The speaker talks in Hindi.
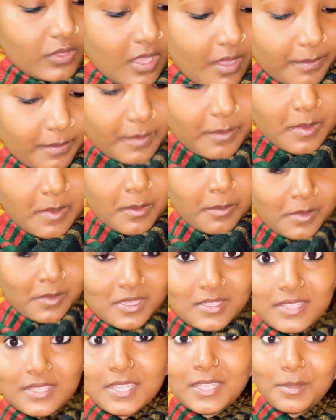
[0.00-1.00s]
यहाँ पे मैं
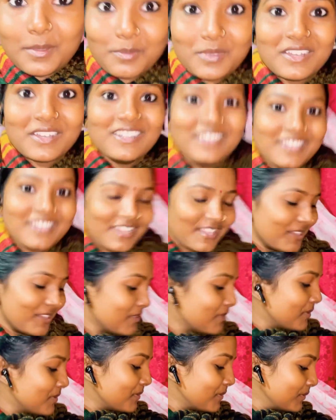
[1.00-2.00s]
अपना सेटअप कर ले रही
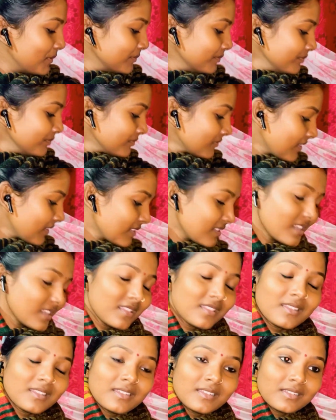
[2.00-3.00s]
हूँ
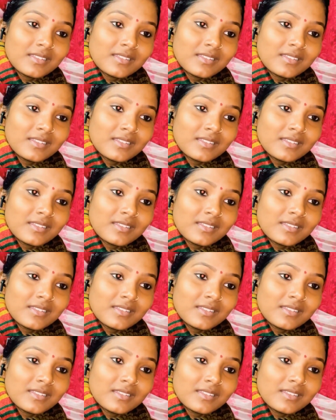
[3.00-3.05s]
जैसे